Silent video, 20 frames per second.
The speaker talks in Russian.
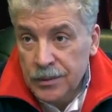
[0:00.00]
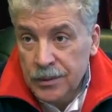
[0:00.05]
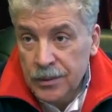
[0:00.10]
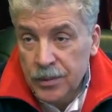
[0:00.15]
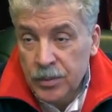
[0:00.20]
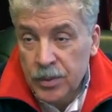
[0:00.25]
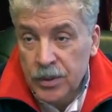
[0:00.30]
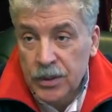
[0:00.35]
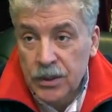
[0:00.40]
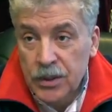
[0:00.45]

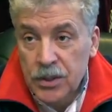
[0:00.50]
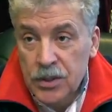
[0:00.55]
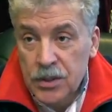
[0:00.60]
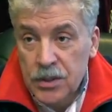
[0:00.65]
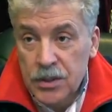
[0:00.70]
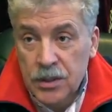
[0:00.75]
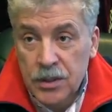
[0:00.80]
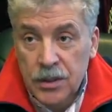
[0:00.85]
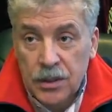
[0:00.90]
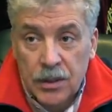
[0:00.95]
ни
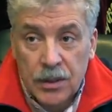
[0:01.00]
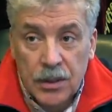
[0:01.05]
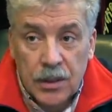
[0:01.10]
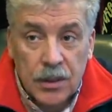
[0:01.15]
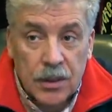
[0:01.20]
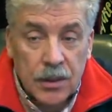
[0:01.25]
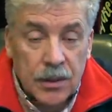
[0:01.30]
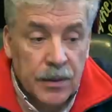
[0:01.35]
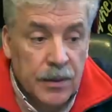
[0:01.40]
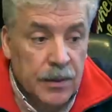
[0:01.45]
политический,
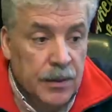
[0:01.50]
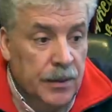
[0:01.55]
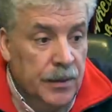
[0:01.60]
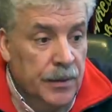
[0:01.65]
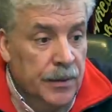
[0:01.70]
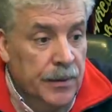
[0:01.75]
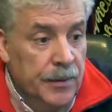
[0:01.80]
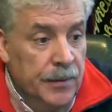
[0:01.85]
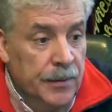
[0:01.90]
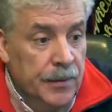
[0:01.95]
ни
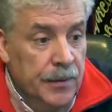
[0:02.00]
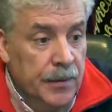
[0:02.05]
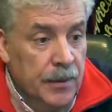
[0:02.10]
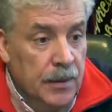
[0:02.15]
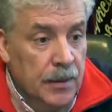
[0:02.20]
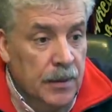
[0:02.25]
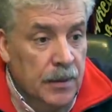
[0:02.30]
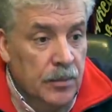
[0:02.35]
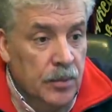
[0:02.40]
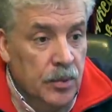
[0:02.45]

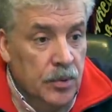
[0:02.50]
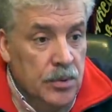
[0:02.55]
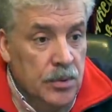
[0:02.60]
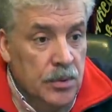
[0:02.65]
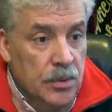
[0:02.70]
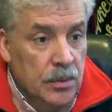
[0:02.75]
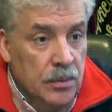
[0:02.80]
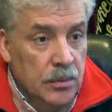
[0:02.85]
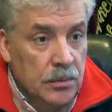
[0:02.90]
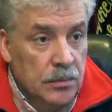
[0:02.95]

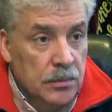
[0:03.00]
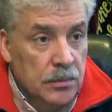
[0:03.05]
просто